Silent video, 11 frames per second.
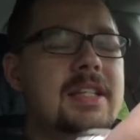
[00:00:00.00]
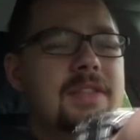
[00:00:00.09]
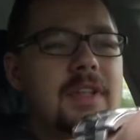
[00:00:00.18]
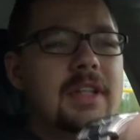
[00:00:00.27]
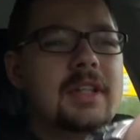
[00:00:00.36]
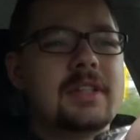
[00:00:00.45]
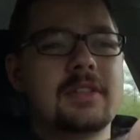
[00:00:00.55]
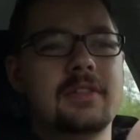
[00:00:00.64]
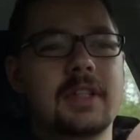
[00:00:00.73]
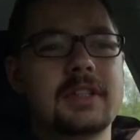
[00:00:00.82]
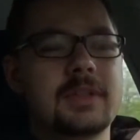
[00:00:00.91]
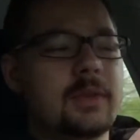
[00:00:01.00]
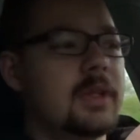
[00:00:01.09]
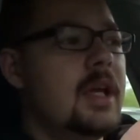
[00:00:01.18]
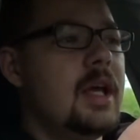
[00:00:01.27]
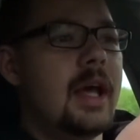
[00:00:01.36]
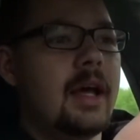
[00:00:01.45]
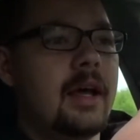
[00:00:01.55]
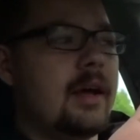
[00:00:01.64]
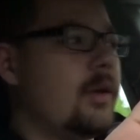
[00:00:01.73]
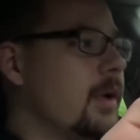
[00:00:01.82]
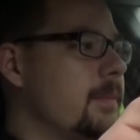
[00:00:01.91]
ganz wichtige Situation
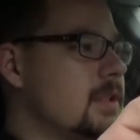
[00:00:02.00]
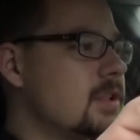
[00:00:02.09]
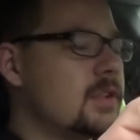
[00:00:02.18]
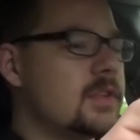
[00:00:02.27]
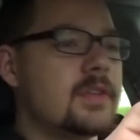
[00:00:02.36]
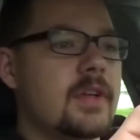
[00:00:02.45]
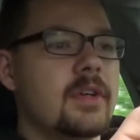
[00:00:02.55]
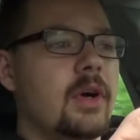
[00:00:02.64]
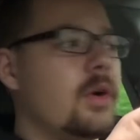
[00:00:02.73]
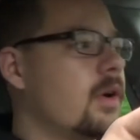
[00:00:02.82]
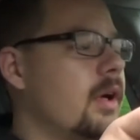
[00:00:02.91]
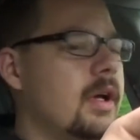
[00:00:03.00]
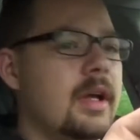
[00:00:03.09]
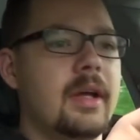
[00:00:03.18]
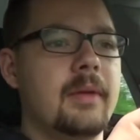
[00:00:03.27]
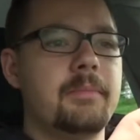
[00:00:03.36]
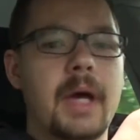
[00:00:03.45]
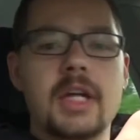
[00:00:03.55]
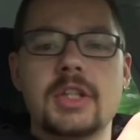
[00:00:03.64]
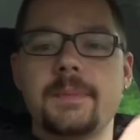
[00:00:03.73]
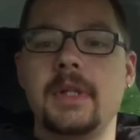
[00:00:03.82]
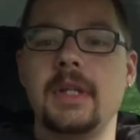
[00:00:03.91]
äh, oder beziehungsweise auch äh, ein
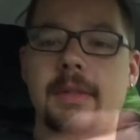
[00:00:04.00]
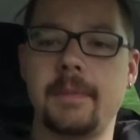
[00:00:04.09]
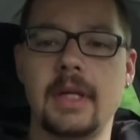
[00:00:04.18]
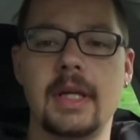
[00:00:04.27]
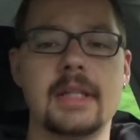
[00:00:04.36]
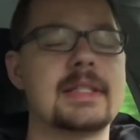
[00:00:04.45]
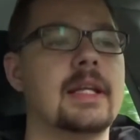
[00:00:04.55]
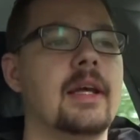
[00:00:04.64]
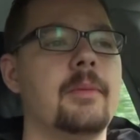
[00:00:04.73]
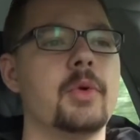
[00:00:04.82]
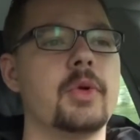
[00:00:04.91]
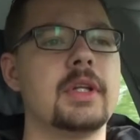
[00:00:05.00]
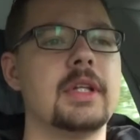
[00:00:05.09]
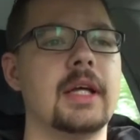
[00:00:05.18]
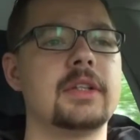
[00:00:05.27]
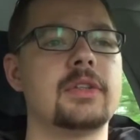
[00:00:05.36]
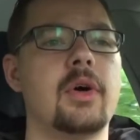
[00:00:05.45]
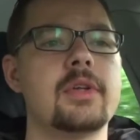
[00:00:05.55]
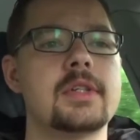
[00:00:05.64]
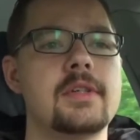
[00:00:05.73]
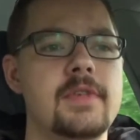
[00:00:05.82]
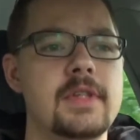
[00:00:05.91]
Beispiel. Ich bin ja jetzt äh, monatelang zu
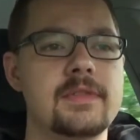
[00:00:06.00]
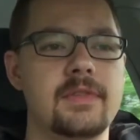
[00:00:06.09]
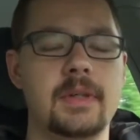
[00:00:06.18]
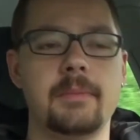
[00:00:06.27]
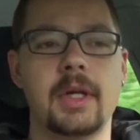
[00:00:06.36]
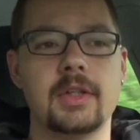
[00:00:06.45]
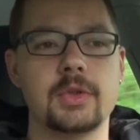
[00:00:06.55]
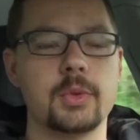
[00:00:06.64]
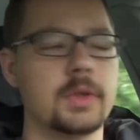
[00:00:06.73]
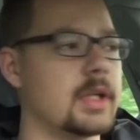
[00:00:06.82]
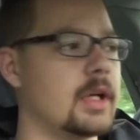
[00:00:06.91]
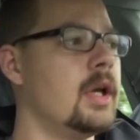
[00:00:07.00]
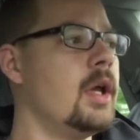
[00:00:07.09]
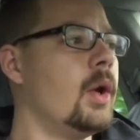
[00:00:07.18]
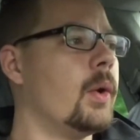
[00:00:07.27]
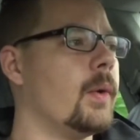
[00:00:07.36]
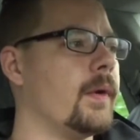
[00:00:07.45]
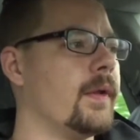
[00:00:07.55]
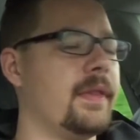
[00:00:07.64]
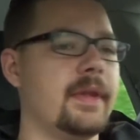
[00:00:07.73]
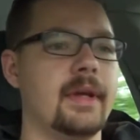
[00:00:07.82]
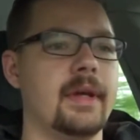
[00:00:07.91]
Hause gewesen wegen meiner Schulter
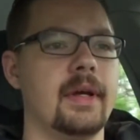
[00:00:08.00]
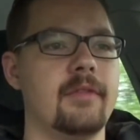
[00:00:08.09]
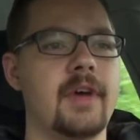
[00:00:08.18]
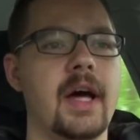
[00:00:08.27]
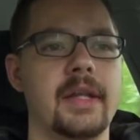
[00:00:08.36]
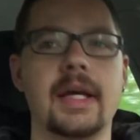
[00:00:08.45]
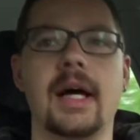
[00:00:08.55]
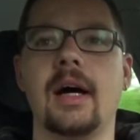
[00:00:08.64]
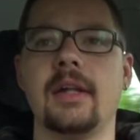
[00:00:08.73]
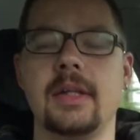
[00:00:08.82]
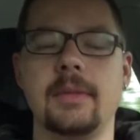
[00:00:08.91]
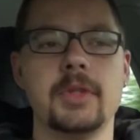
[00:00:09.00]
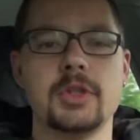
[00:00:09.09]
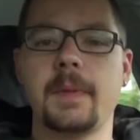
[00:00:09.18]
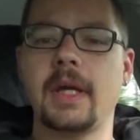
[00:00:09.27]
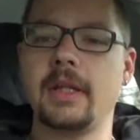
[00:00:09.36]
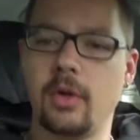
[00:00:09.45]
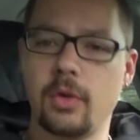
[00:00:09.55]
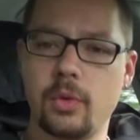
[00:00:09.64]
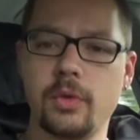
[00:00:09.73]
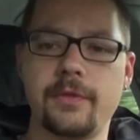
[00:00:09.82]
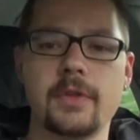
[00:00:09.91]
und äh, war da dementsprechend auch
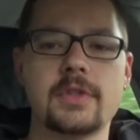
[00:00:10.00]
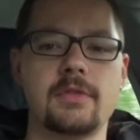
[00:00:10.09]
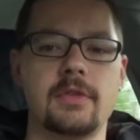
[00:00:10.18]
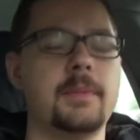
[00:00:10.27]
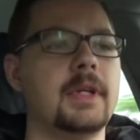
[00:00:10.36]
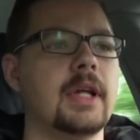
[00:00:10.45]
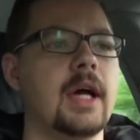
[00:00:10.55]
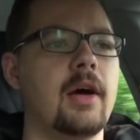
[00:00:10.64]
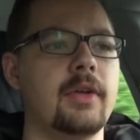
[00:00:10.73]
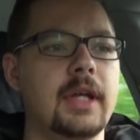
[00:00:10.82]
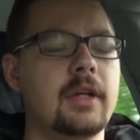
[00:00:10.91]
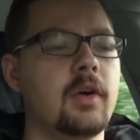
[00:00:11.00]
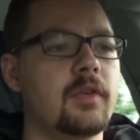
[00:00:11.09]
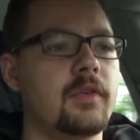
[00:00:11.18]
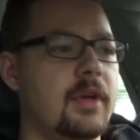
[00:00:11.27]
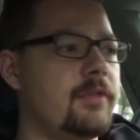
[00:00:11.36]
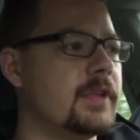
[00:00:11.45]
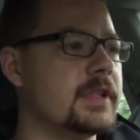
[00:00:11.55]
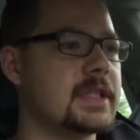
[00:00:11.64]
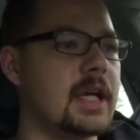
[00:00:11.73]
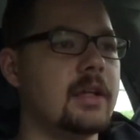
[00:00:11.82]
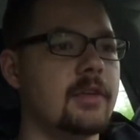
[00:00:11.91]
gut für Streaming da und hatte auch sehr viel
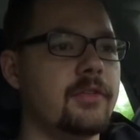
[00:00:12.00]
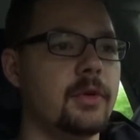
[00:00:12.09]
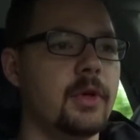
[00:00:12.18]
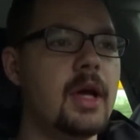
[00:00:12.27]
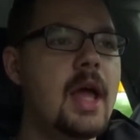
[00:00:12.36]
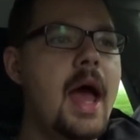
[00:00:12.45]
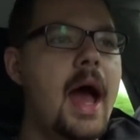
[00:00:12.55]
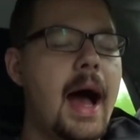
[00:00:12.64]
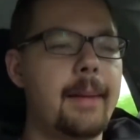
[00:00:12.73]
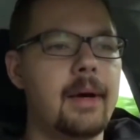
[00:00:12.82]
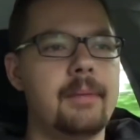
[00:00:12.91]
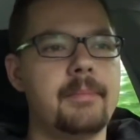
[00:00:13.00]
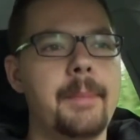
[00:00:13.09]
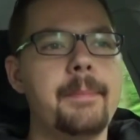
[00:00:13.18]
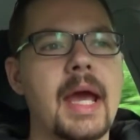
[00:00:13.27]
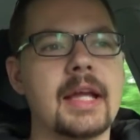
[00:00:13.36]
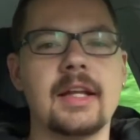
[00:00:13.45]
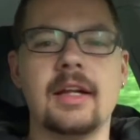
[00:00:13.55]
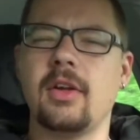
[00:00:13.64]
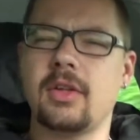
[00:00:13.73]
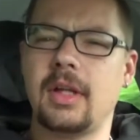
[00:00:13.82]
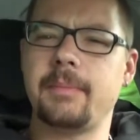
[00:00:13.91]
Zeit dafür. Aber man merkt halt
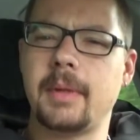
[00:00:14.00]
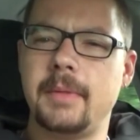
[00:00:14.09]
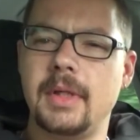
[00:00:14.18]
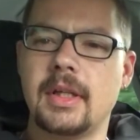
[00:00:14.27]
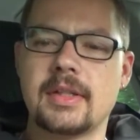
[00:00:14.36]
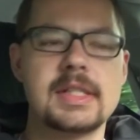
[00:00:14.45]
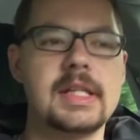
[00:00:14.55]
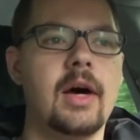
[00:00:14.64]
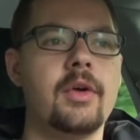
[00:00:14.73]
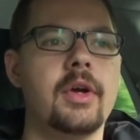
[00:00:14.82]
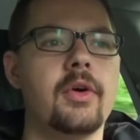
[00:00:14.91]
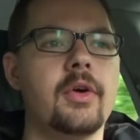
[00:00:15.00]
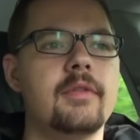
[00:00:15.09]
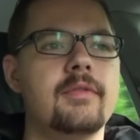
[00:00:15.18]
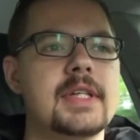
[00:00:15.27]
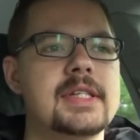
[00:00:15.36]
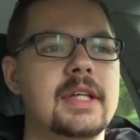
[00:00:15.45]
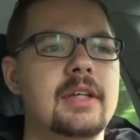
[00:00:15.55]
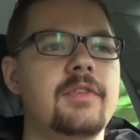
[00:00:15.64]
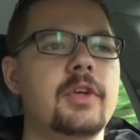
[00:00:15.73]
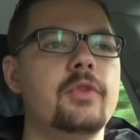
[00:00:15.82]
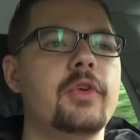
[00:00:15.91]
auch dann bei mir, dass die Laune auch irgendwann
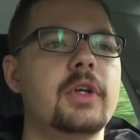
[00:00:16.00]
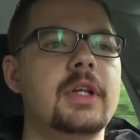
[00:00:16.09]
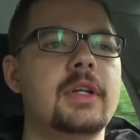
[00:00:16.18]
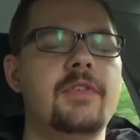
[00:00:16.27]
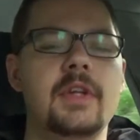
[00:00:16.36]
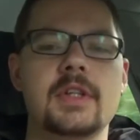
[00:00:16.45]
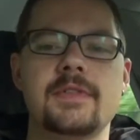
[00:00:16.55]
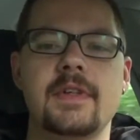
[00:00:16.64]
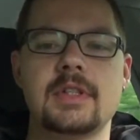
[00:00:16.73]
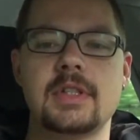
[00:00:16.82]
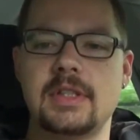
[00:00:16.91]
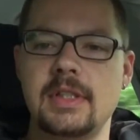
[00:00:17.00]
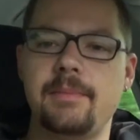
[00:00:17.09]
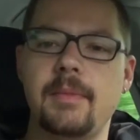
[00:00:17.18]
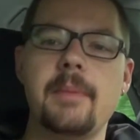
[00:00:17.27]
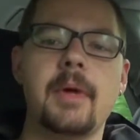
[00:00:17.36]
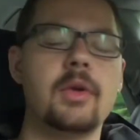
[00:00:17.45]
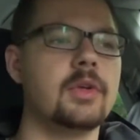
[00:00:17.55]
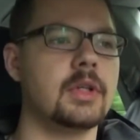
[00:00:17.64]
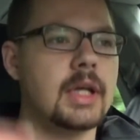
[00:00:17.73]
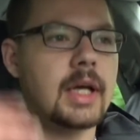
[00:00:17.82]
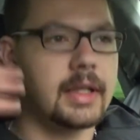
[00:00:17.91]
sinkt, weil du wirklich 24-7 immer nur
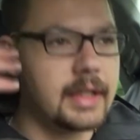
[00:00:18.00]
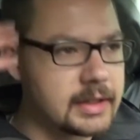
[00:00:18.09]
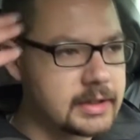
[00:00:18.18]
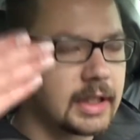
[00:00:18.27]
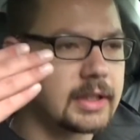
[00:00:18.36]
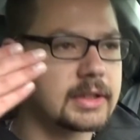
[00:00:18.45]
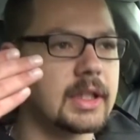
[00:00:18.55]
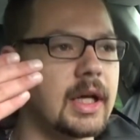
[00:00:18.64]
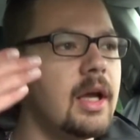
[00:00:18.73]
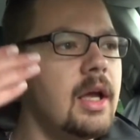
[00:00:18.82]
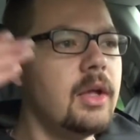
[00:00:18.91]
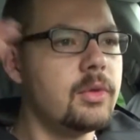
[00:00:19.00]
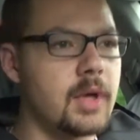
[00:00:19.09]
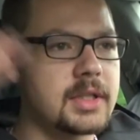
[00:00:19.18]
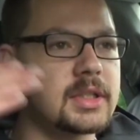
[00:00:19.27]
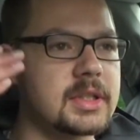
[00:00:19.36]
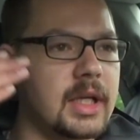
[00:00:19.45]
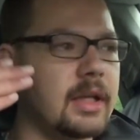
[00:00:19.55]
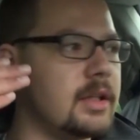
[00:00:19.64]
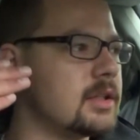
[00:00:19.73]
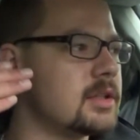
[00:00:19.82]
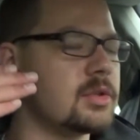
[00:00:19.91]
noch daran denkst, alles klar, du hast jetzt
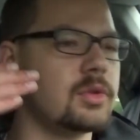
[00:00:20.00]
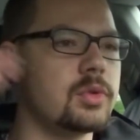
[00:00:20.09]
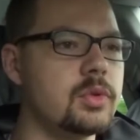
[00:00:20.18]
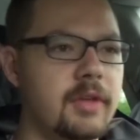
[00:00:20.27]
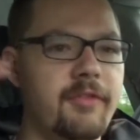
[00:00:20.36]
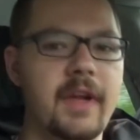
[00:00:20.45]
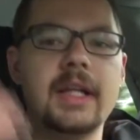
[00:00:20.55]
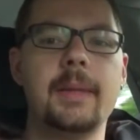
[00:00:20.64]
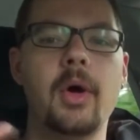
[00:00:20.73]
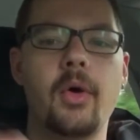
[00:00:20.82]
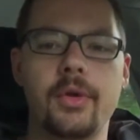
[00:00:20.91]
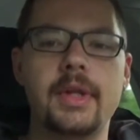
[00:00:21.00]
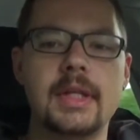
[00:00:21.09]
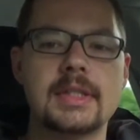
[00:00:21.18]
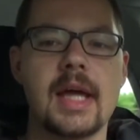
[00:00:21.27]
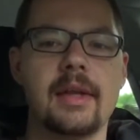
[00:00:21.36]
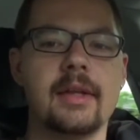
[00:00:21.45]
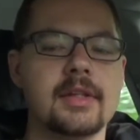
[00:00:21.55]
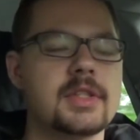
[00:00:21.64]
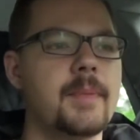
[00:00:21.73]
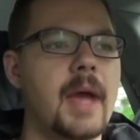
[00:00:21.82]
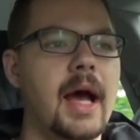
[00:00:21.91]
gerade nichts zu tun, dir fällt aber auch nichts
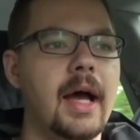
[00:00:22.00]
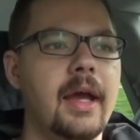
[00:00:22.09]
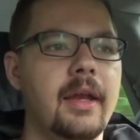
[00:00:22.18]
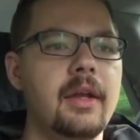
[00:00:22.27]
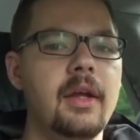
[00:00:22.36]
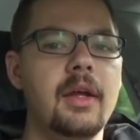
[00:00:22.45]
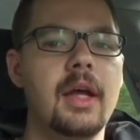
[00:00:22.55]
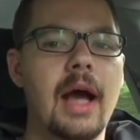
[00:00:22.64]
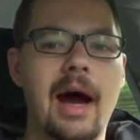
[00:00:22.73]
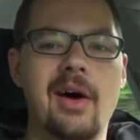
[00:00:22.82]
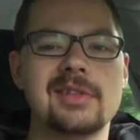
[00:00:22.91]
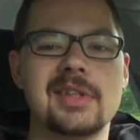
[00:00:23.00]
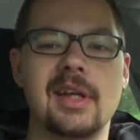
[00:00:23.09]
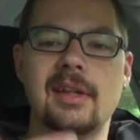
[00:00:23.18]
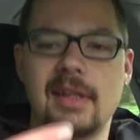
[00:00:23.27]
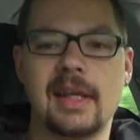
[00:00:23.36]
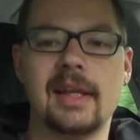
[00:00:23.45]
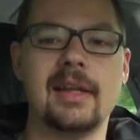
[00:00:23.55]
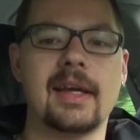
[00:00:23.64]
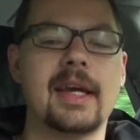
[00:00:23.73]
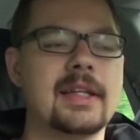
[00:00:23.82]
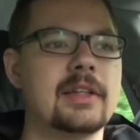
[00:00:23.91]
anderes mehr ein außer dich an den
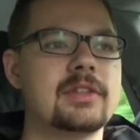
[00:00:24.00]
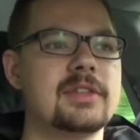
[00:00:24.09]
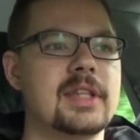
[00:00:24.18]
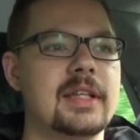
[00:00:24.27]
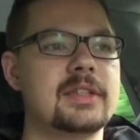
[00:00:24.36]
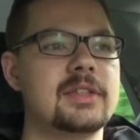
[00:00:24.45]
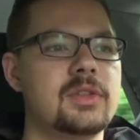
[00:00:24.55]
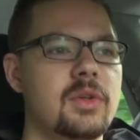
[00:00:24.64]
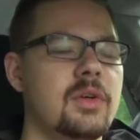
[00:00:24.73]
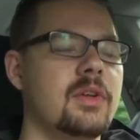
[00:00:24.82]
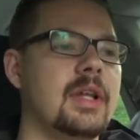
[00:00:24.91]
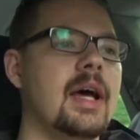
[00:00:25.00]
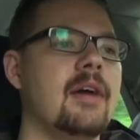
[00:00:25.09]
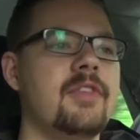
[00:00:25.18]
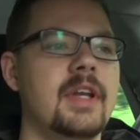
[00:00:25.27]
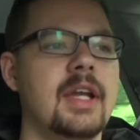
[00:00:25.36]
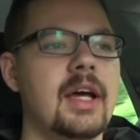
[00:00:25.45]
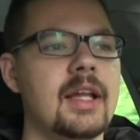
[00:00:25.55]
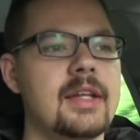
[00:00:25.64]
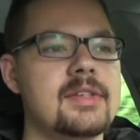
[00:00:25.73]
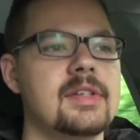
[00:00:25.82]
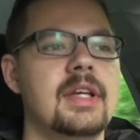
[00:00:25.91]
Rechner zu setzen. So, und da
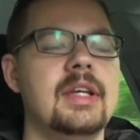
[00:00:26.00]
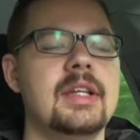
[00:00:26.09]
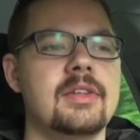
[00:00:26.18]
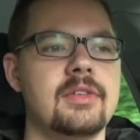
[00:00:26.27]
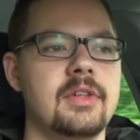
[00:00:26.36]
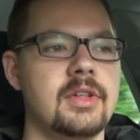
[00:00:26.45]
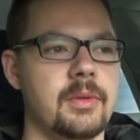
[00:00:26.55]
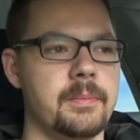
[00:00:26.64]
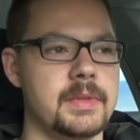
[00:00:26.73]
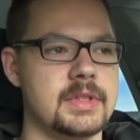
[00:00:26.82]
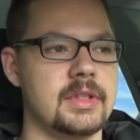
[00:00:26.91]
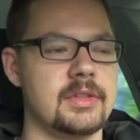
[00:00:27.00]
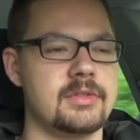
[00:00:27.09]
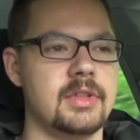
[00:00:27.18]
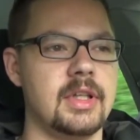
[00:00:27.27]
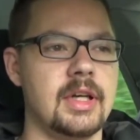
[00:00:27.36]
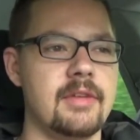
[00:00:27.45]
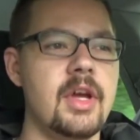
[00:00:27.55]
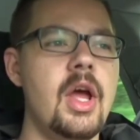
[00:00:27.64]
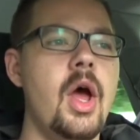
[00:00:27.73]
vernachlässige ich natürlich auch ein bisschen das Real Life.